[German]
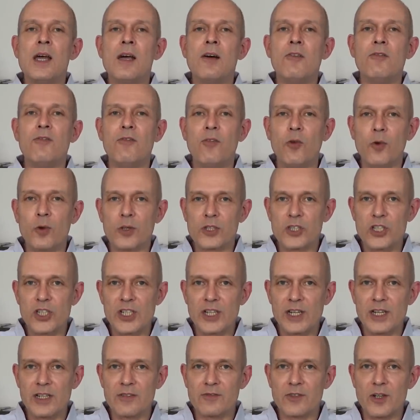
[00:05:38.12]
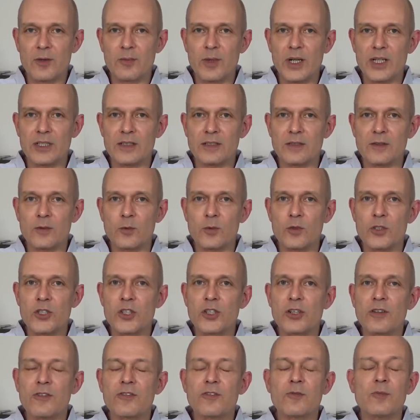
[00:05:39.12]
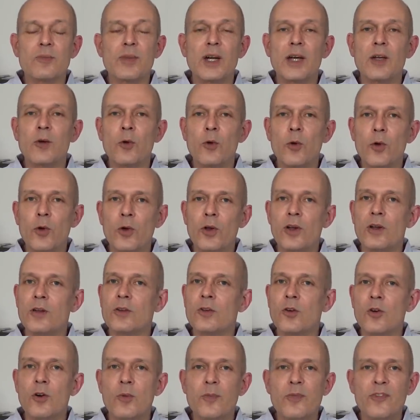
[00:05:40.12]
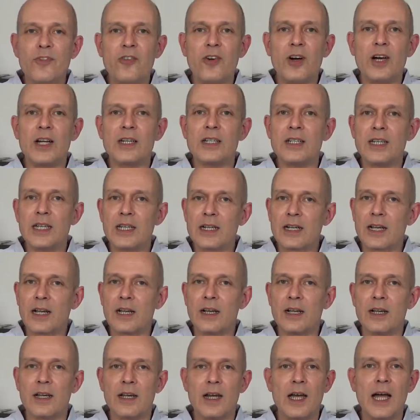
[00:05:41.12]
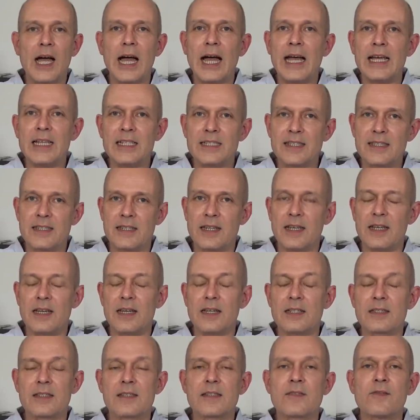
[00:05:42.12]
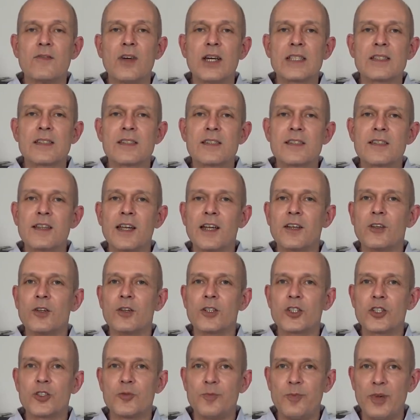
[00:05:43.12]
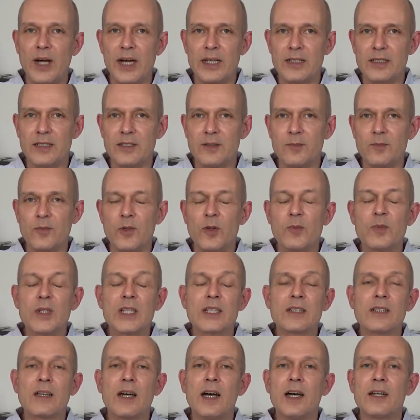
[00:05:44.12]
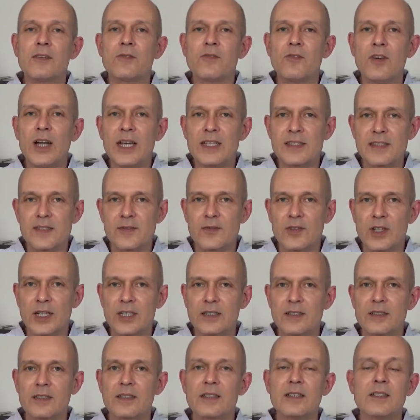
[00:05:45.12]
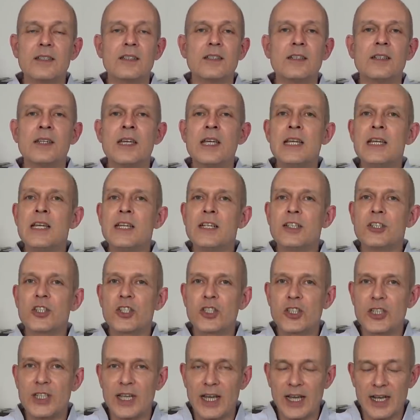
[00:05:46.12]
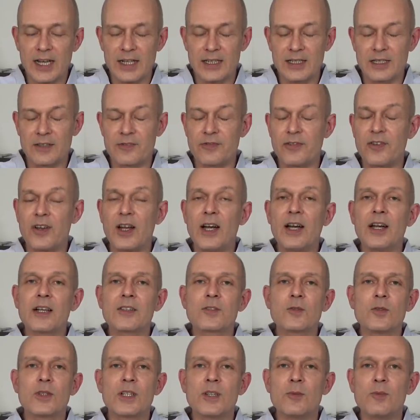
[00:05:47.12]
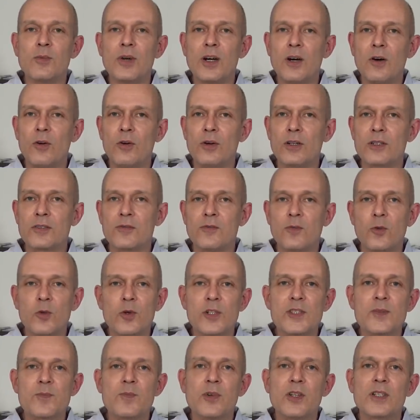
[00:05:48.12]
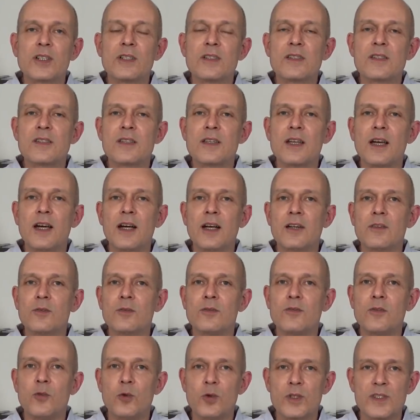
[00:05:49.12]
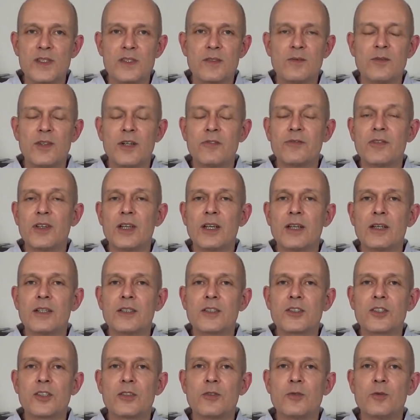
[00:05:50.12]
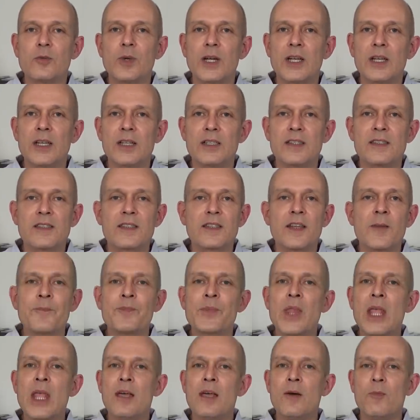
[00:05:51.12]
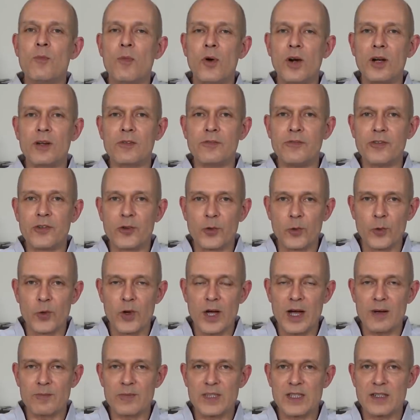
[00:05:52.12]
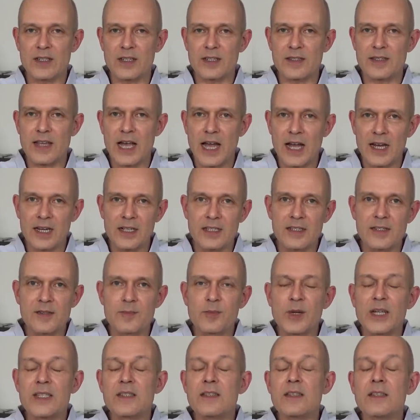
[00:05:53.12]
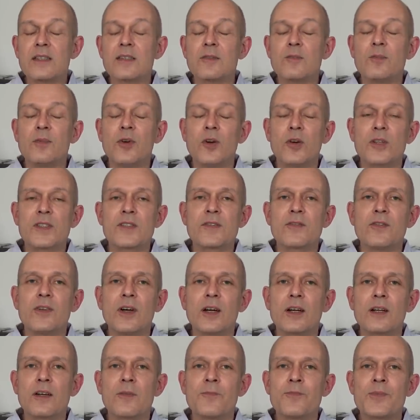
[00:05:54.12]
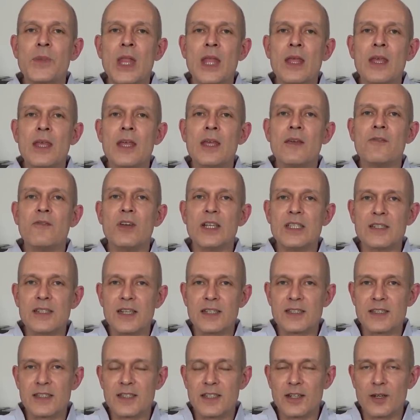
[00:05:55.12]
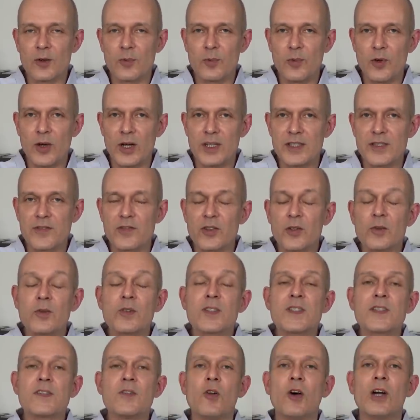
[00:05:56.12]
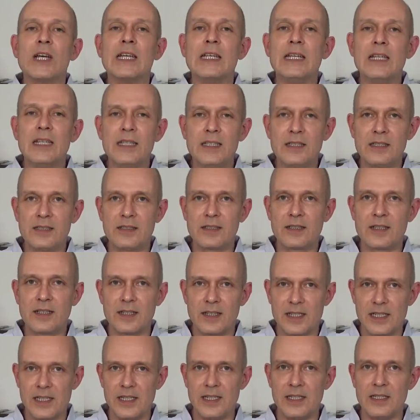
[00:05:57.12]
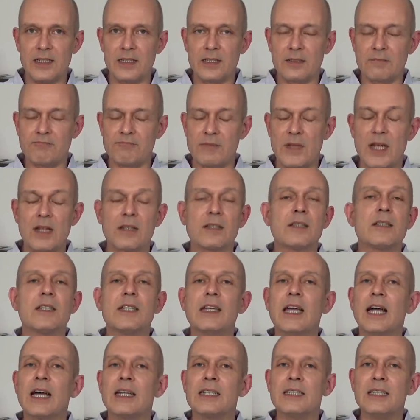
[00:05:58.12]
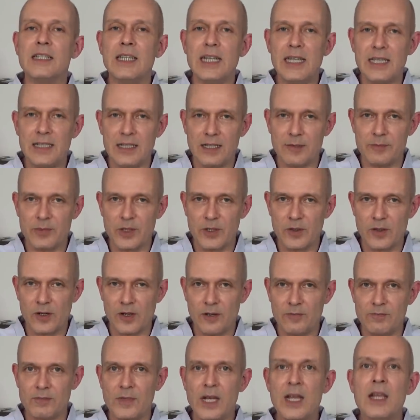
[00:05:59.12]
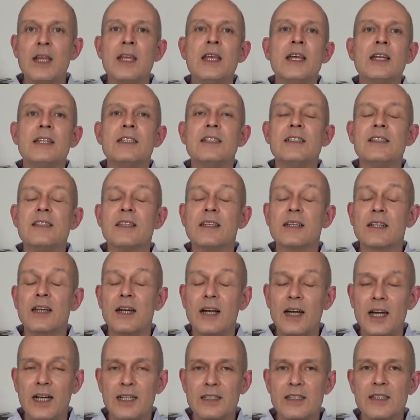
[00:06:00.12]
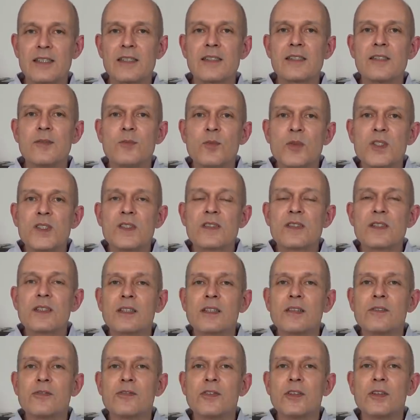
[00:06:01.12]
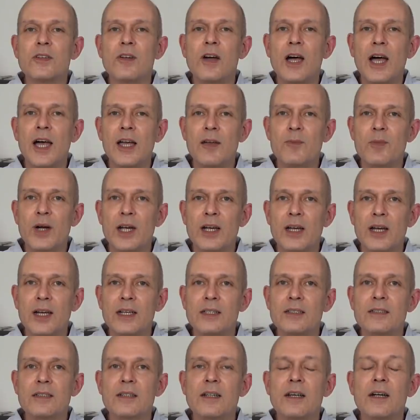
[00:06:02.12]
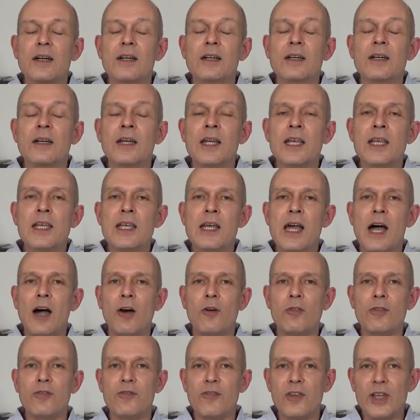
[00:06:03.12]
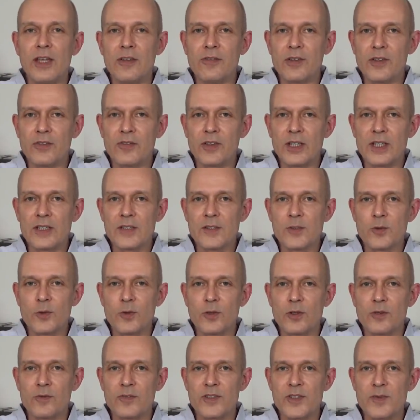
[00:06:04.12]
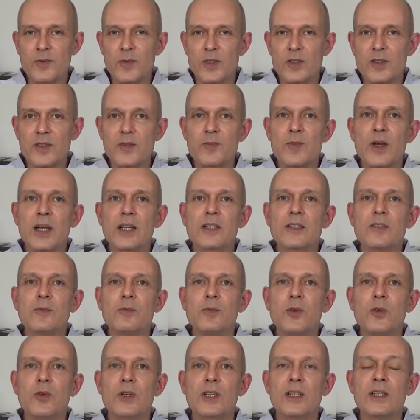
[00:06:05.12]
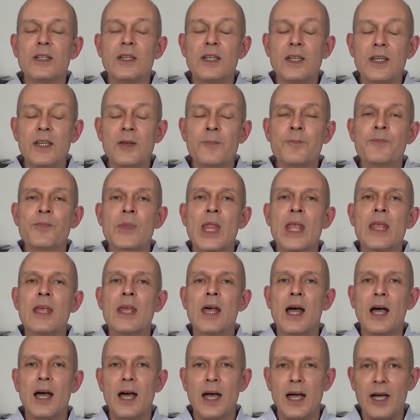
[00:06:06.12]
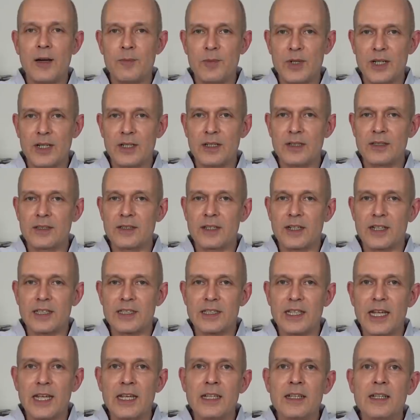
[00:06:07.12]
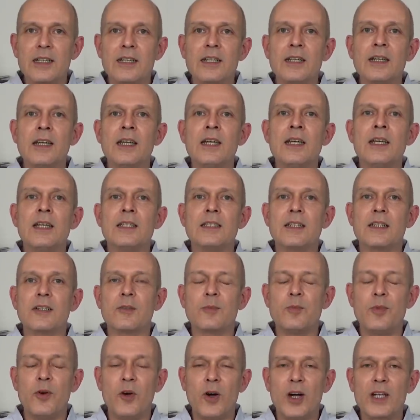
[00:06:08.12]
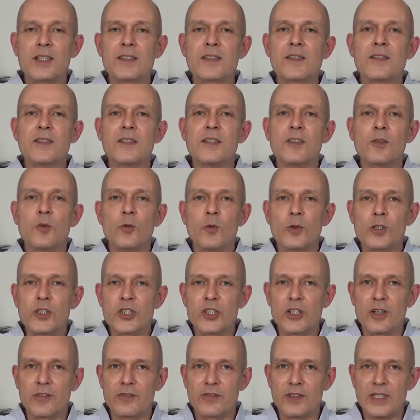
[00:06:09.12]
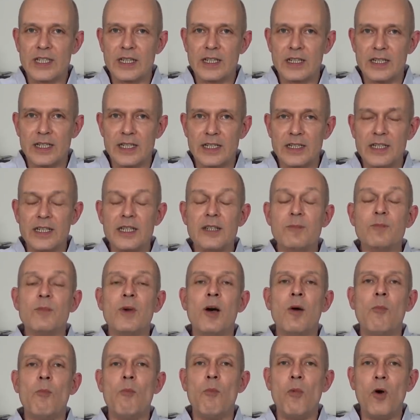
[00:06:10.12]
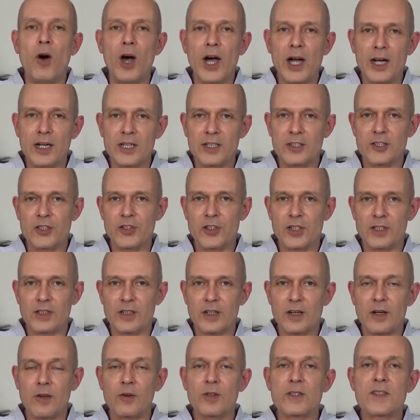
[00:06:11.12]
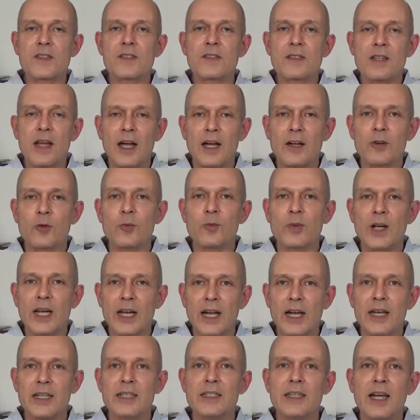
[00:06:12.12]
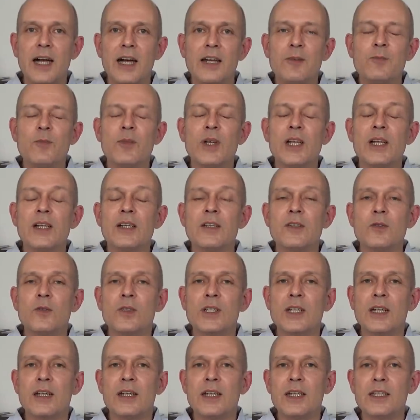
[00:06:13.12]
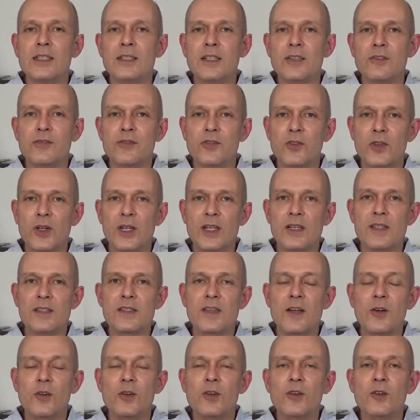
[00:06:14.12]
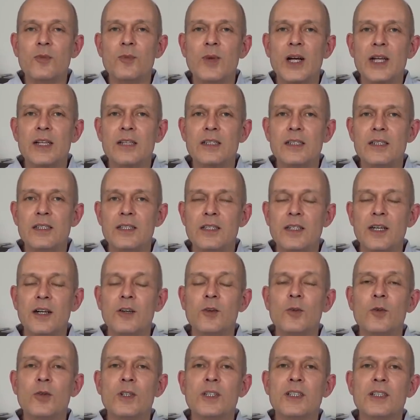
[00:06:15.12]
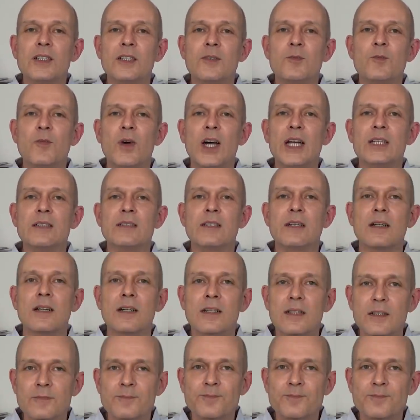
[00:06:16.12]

Wo stehen wir bei den Rohstoffen? Bei Öl, Kupfer, Nickel, Eisenerz. Was ist da noch spannend momentan? Was wird äh, stark gefragt und gebraucht? Wo ist Potenzial und wo sind wir vielleicht schon überhitzt? Morgen früh haben Sie das alles bei sich im Postfach. Wenn Sie jetzt die Reports von uns noch nicht kriegen, die kann jeder bekommen, die sind gratis, Sie müssen dafür nur einmal eintragen auf www.zukunfts-märkte.de. Aber dran denken, der Report zu den Rohstoffen, der geht eben morgen schon raus. Darum gleich anmelden und der Link dafür ist auch nochmal hier unter dem Beitrag.